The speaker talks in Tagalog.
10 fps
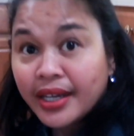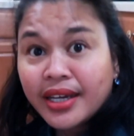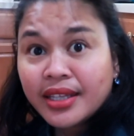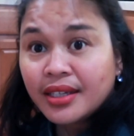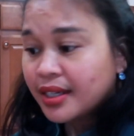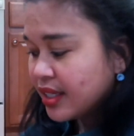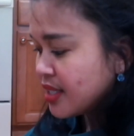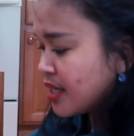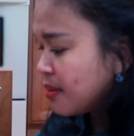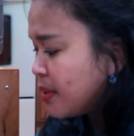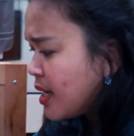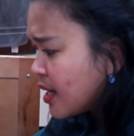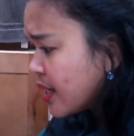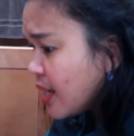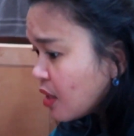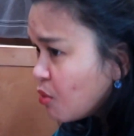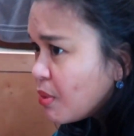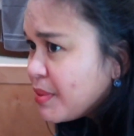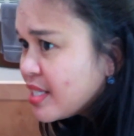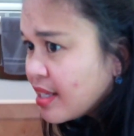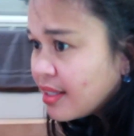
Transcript: Ilagay talaga niya sa iba. Kaya ako paminsan